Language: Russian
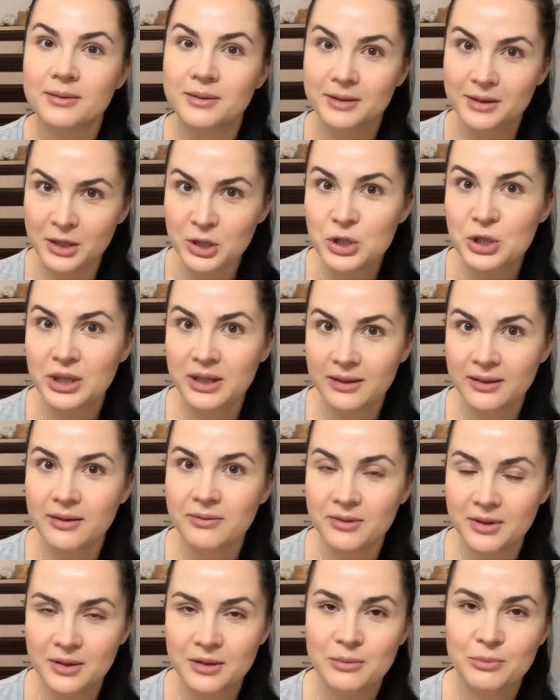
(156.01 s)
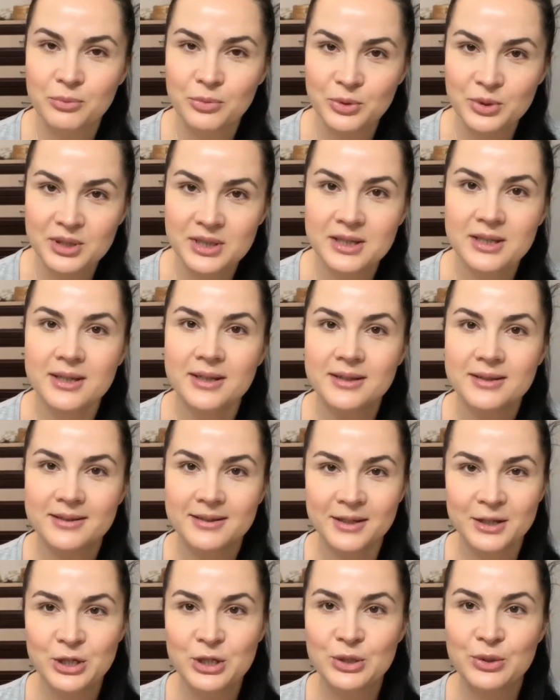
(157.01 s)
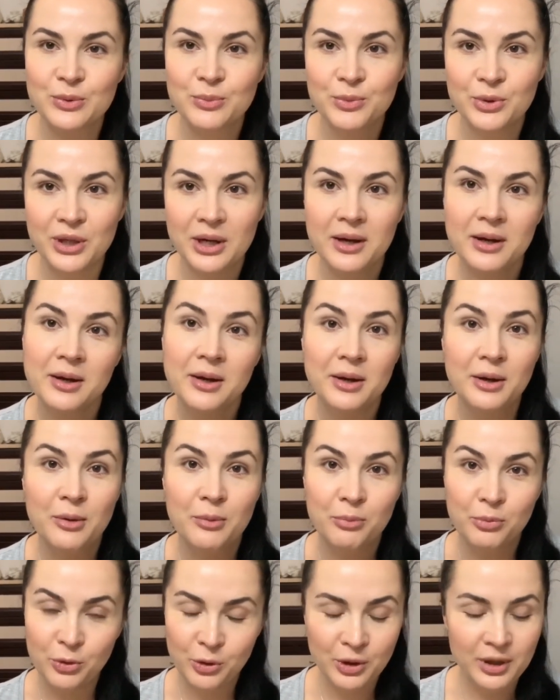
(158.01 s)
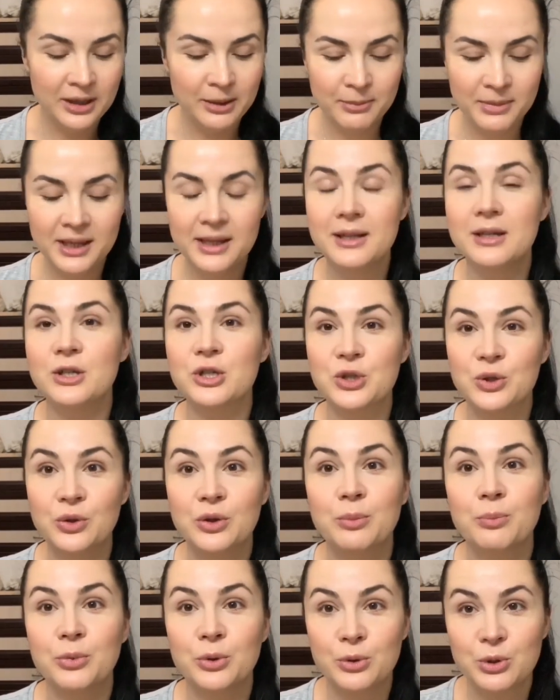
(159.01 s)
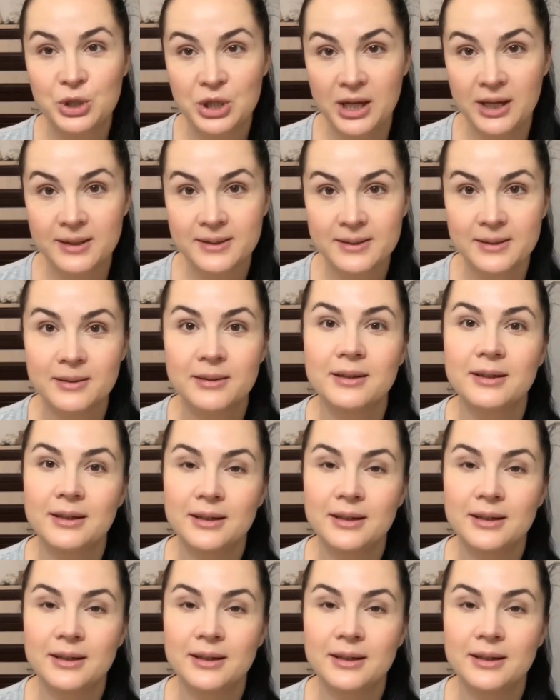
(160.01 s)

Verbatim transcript: значит я на верном пути, и значит у меня более-менее что-то получается.